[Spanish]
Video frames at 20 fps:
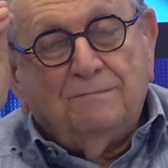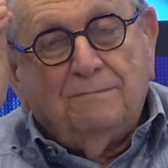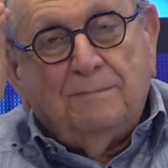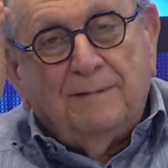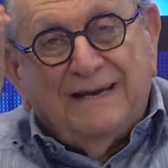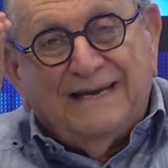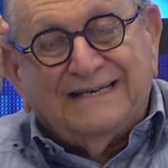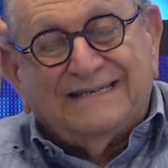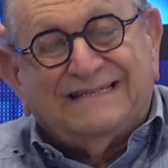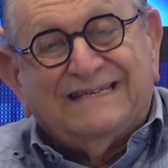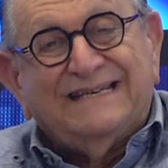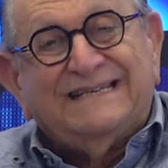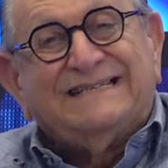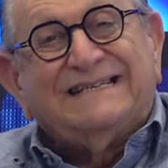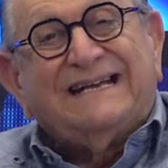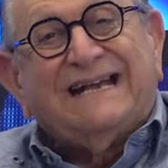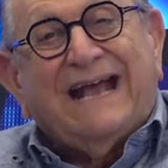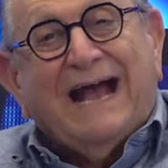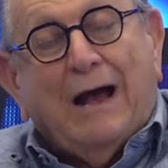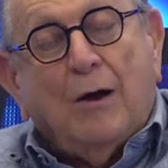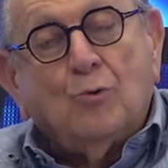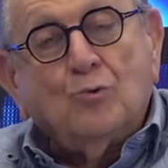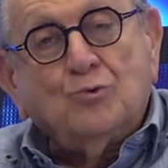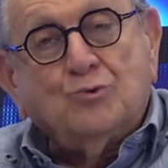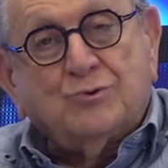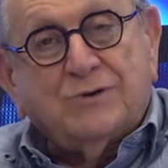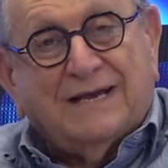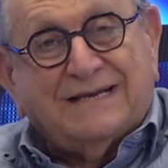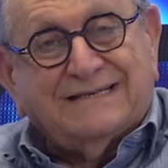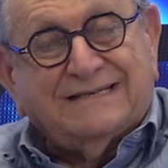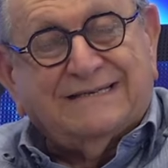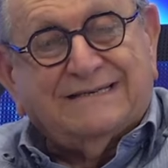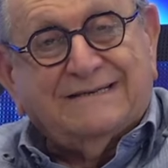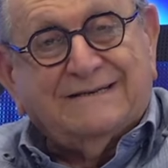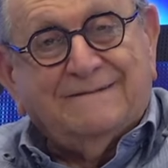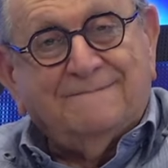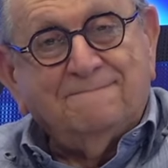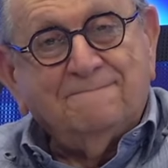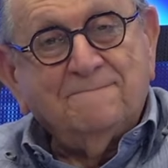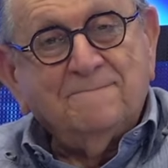veces causas
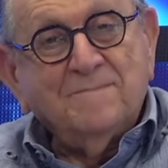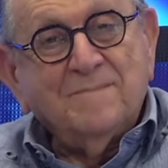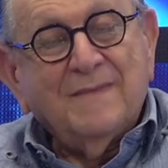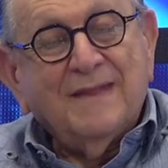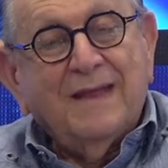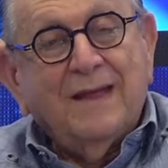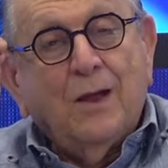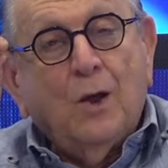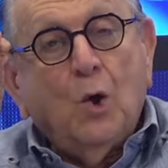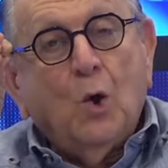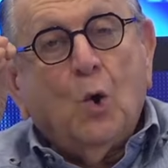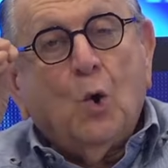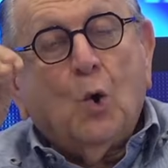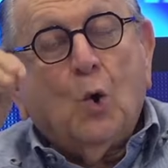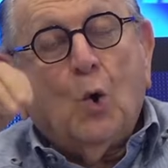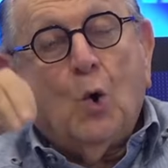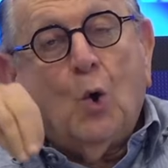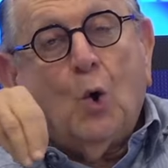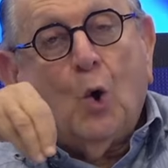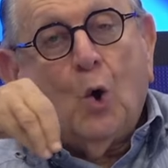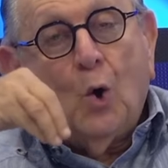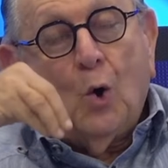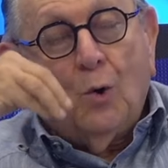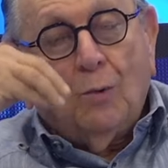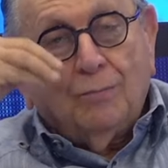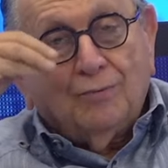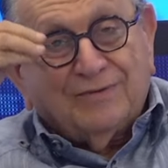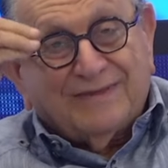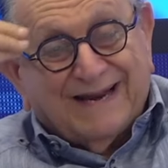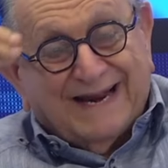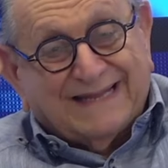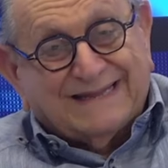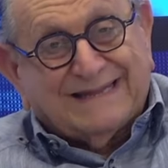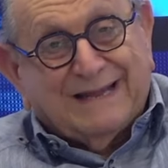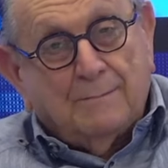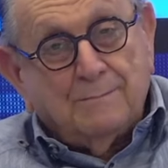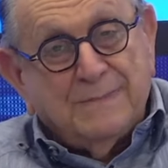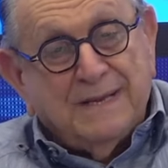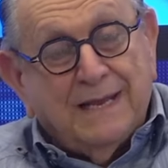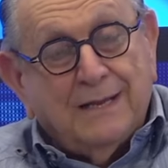o
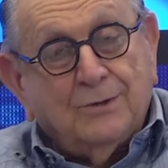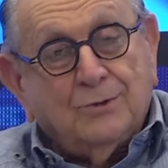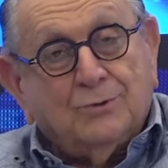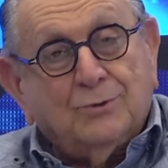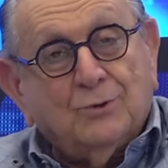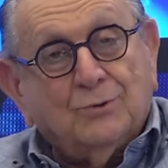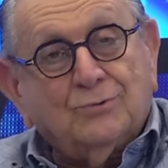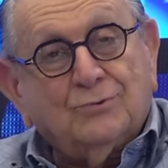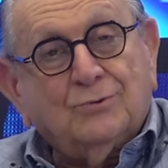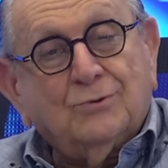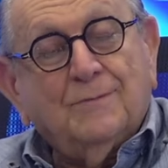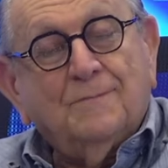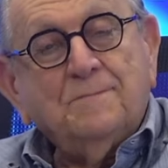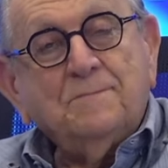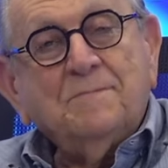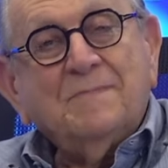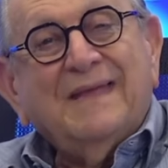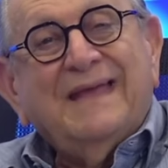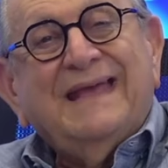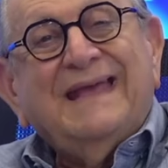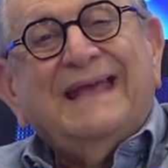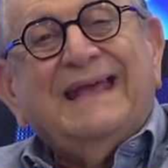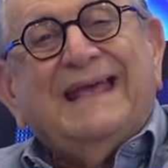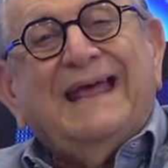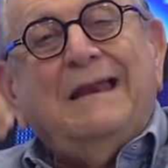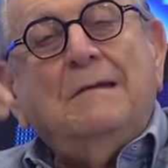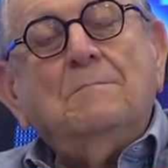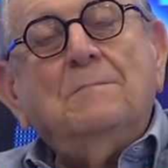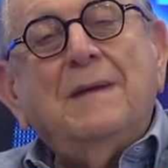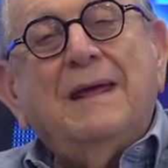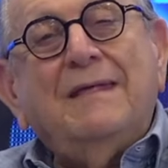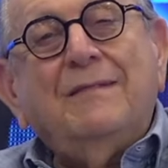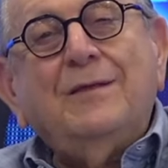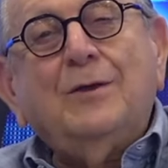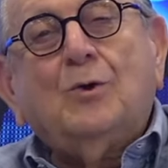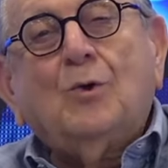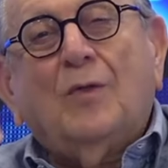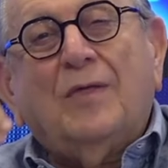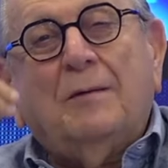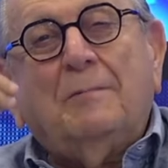tratamientos que el
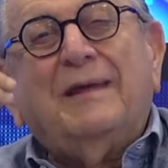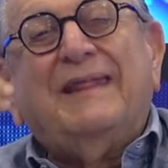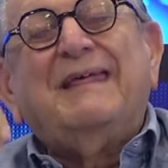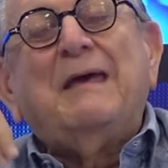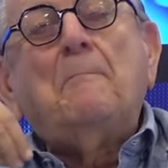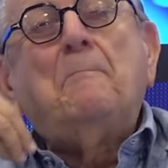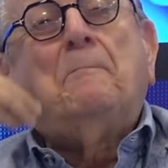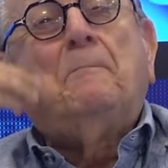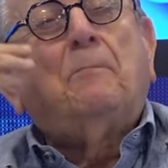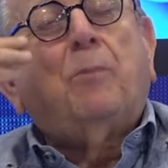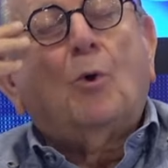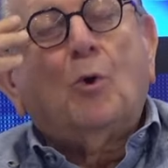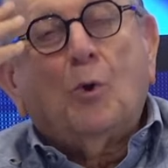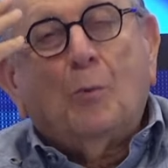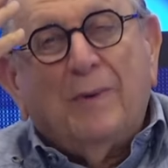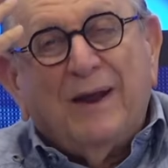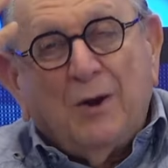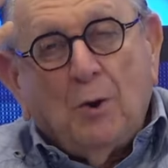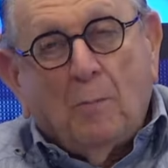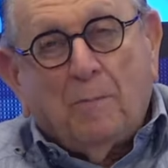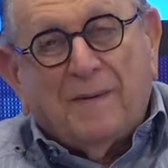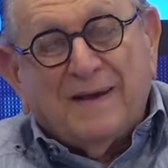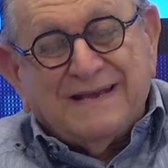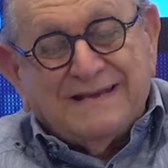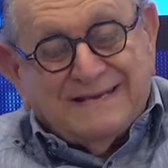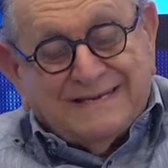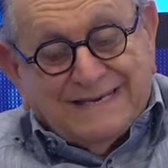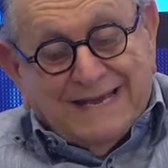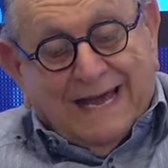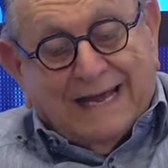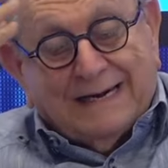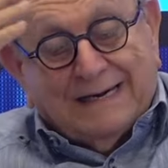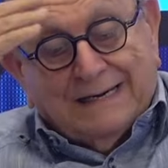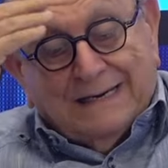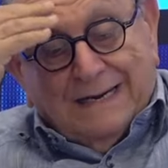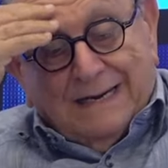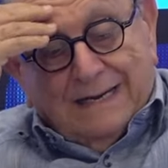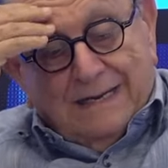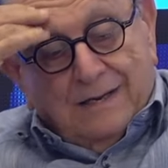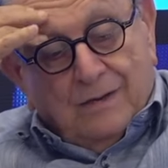médico debe de por lo menos pensar
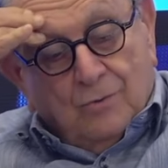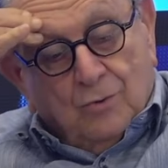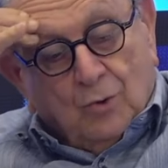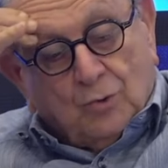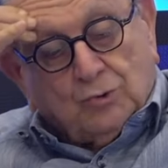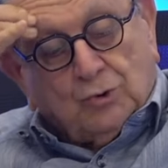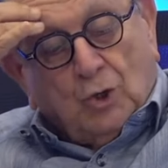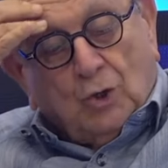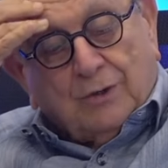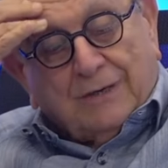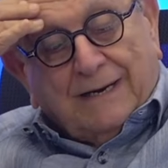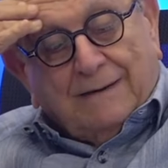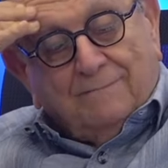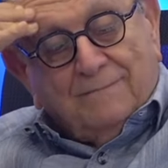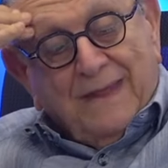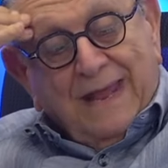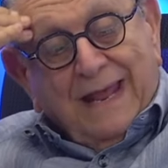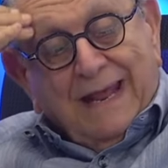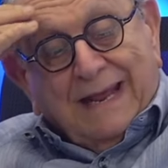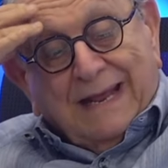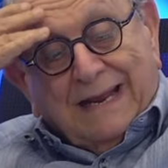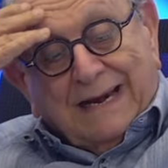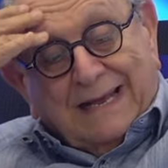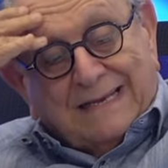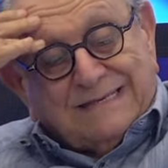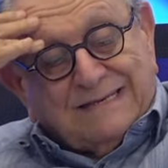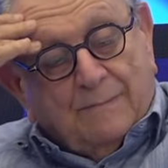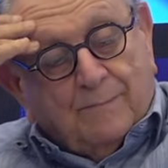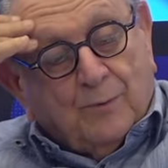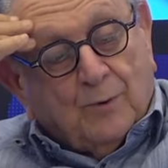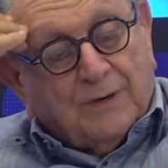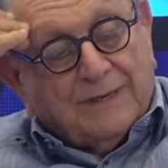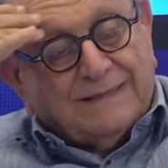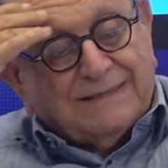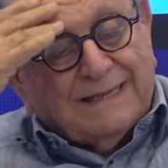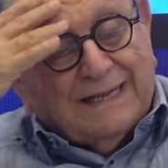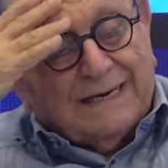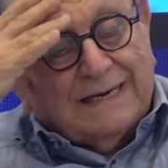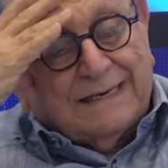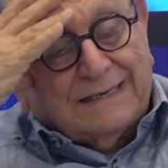en ella. Doctora, gracias por
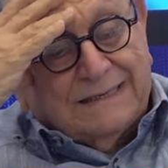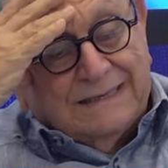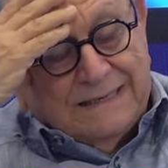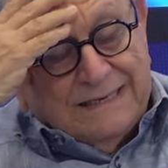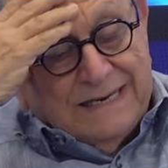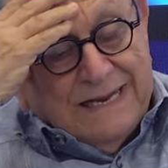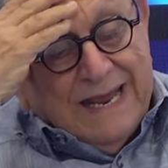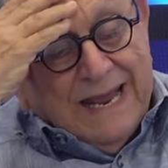estar aquí.